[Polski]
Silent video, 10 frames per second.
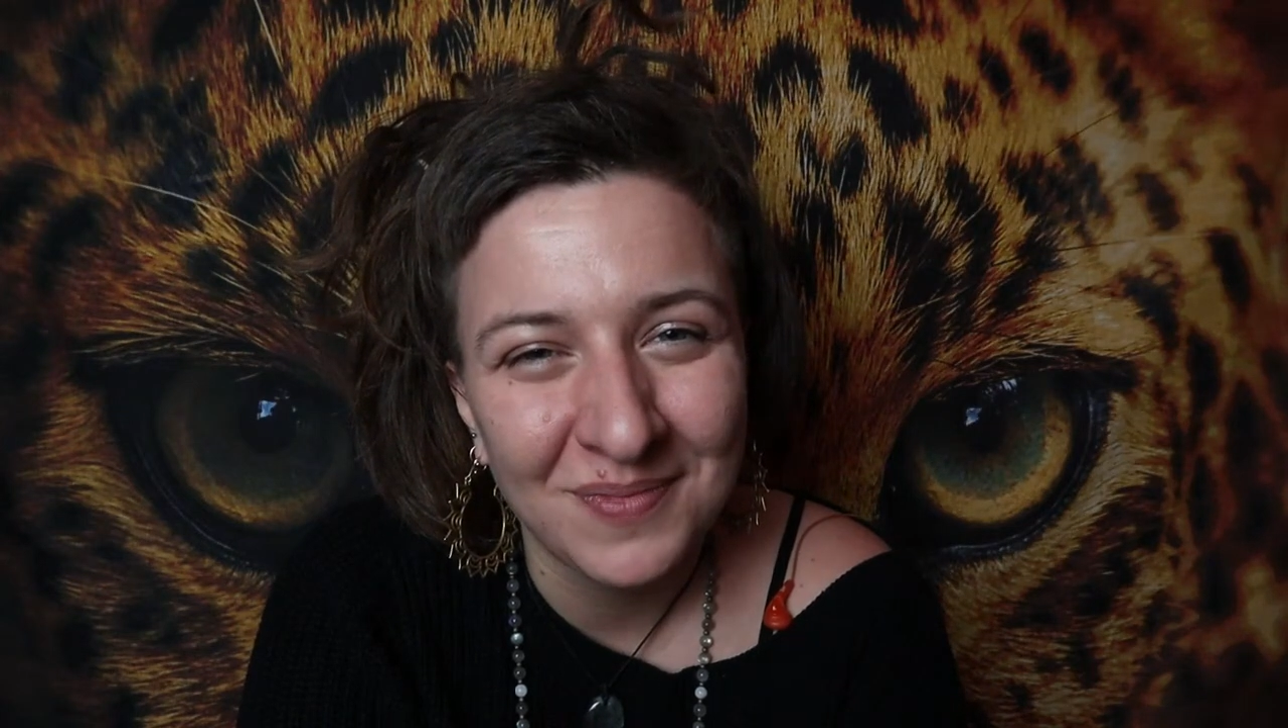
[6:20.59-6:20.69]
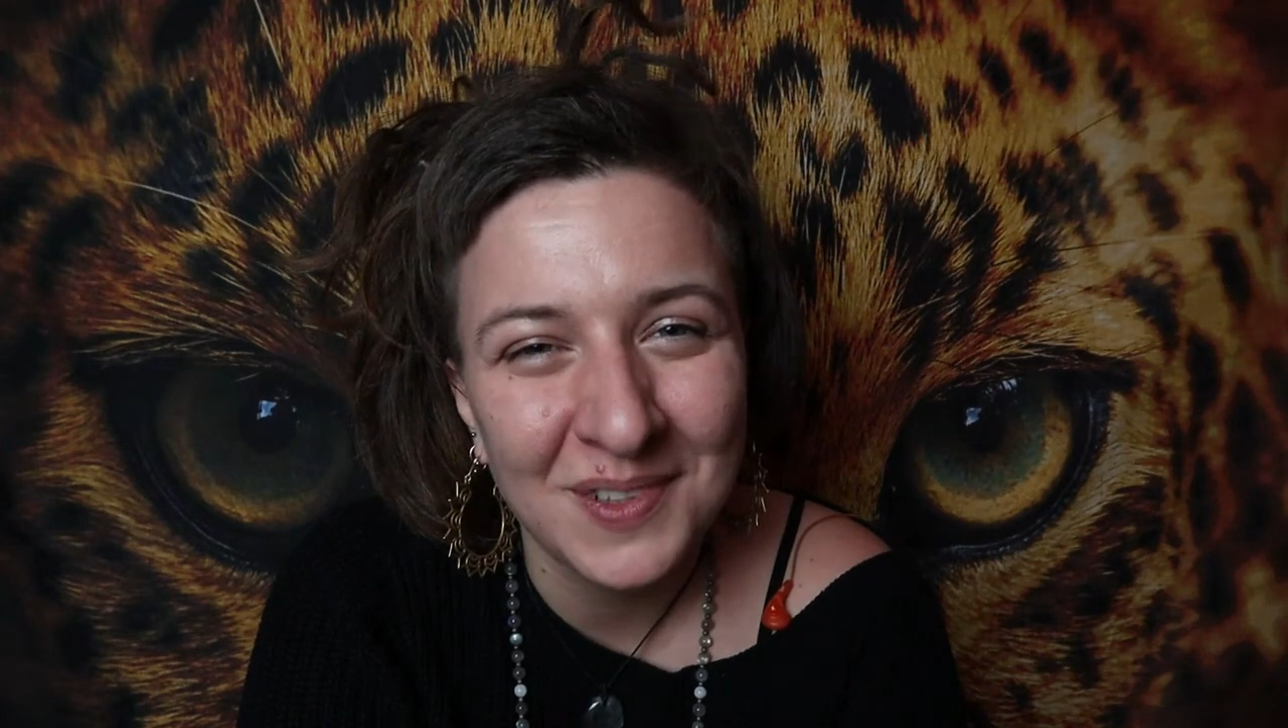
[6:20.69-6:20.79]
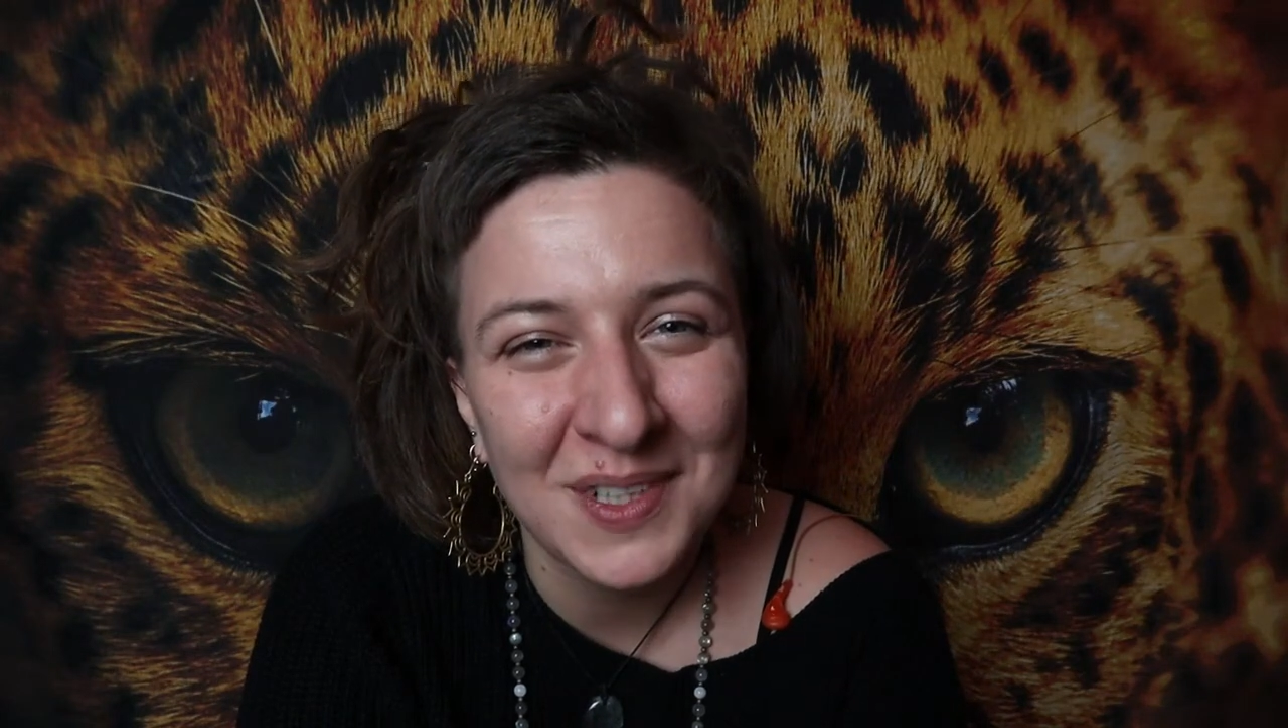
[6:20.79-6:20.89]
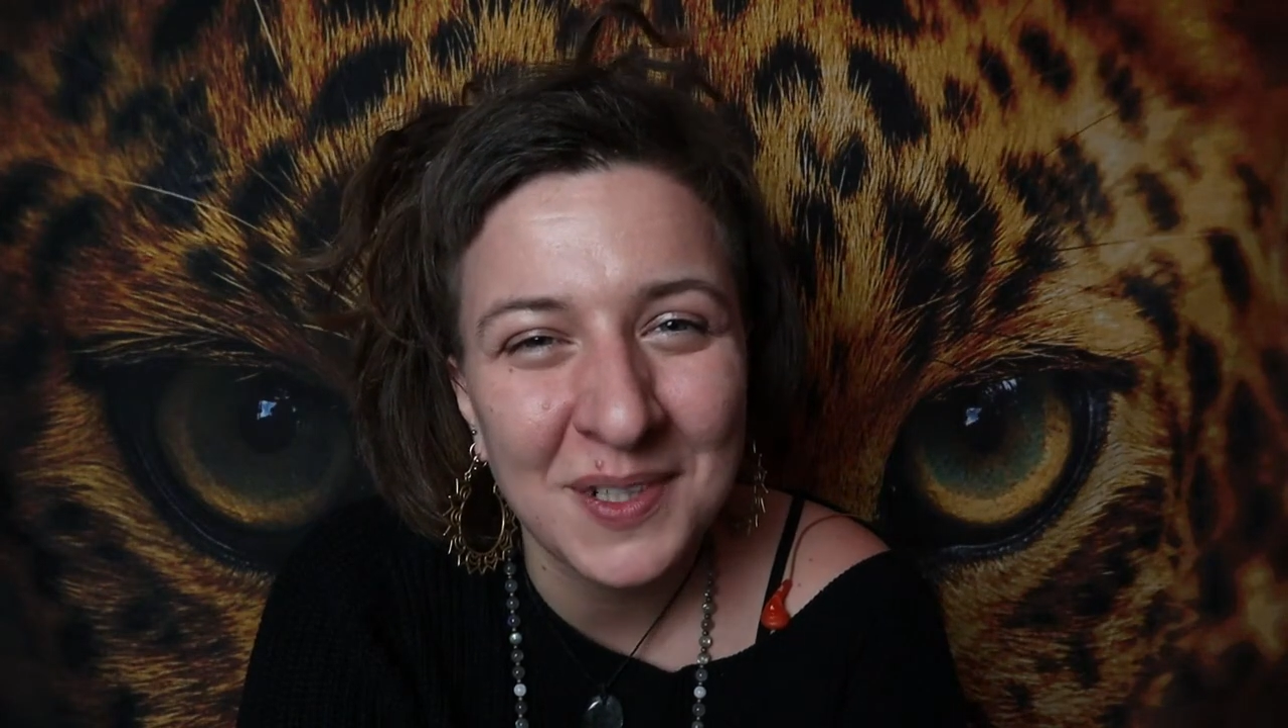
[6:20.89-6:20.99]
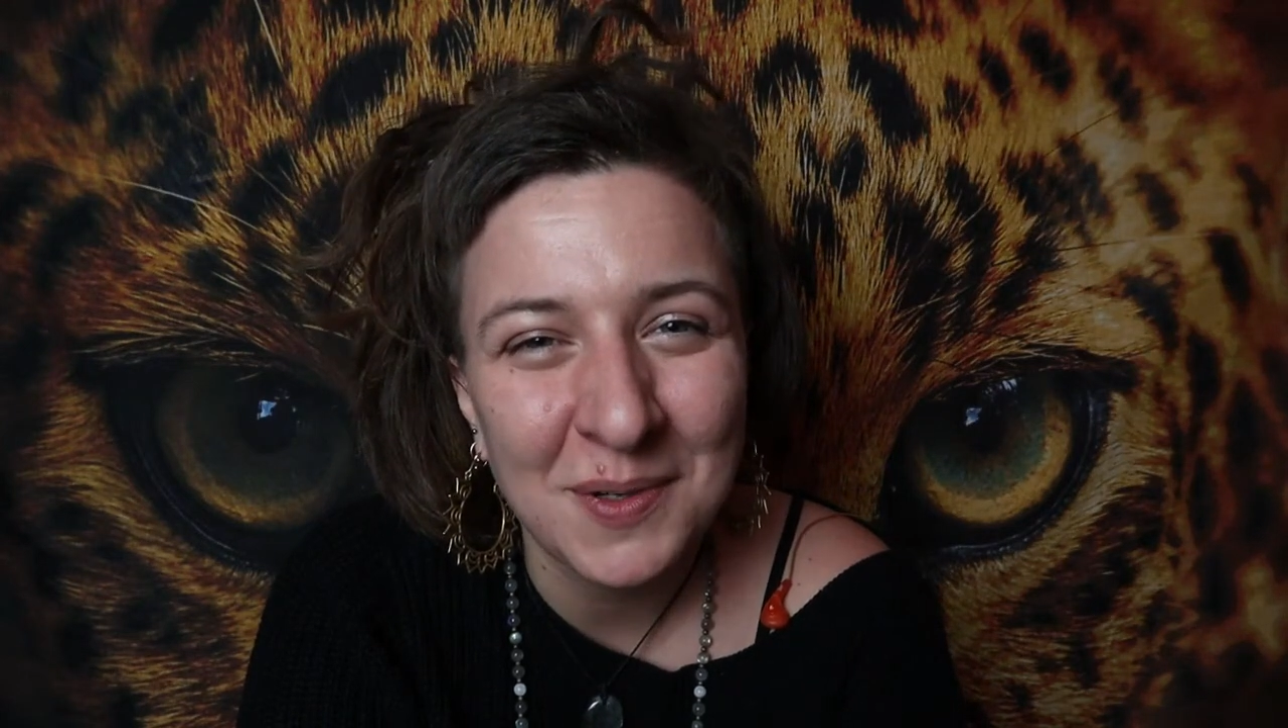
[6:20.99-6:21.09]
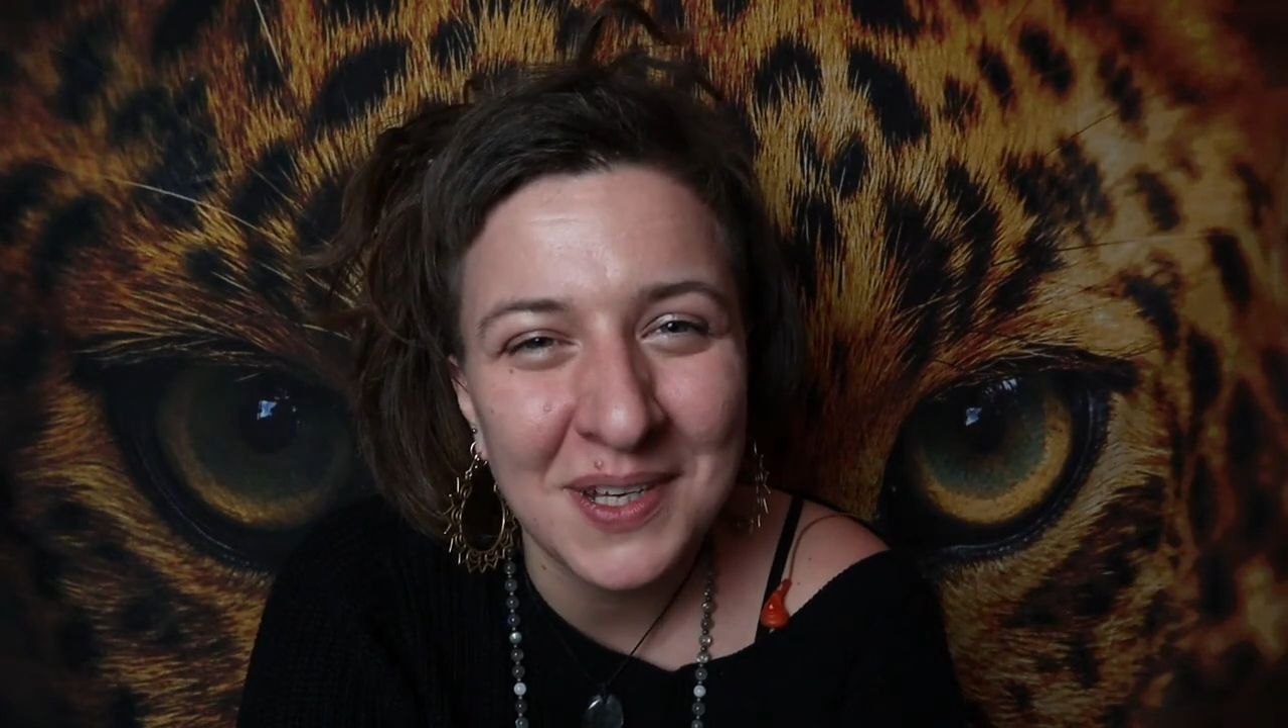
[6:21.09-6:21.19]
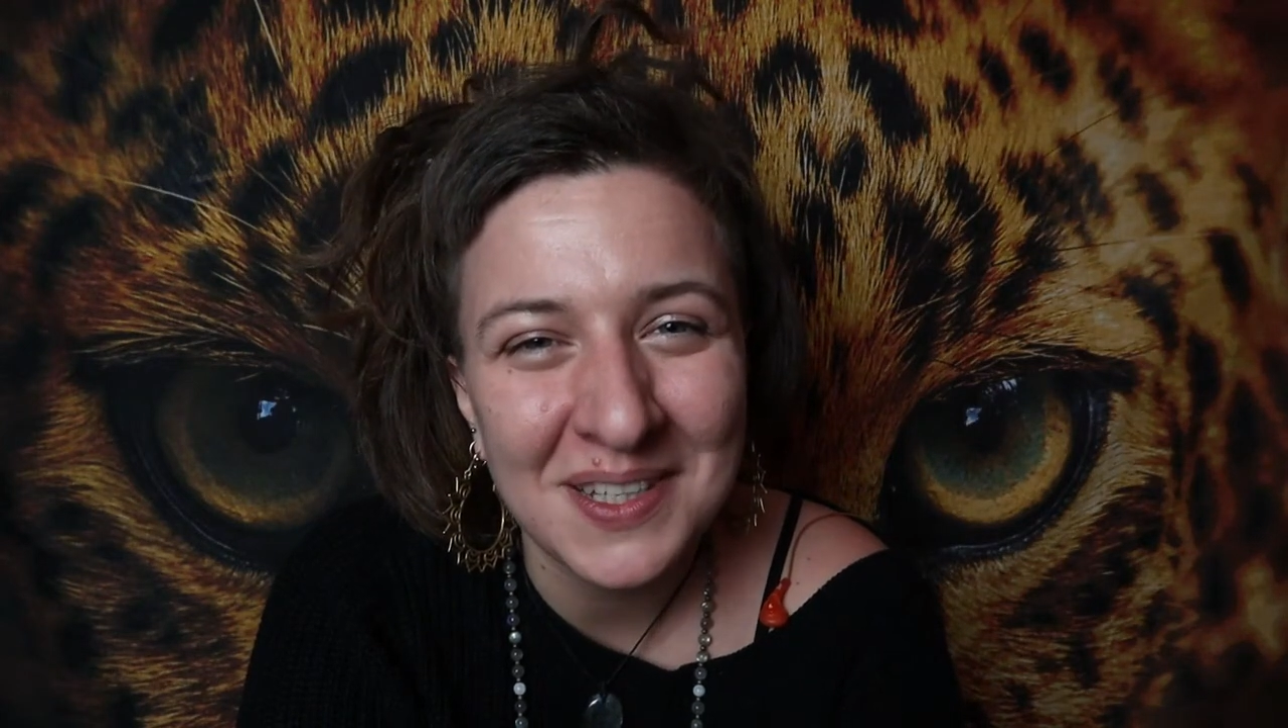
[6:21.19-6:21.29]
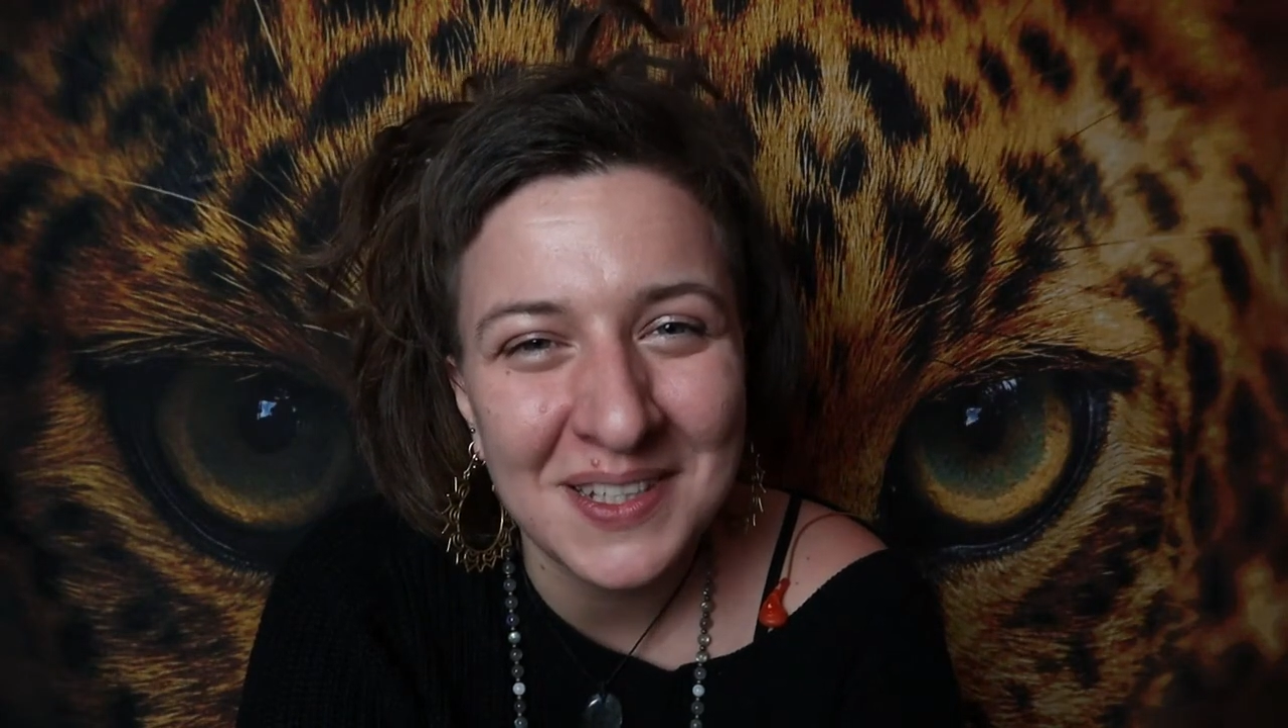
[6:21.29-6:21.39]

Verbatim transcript: Dziękuję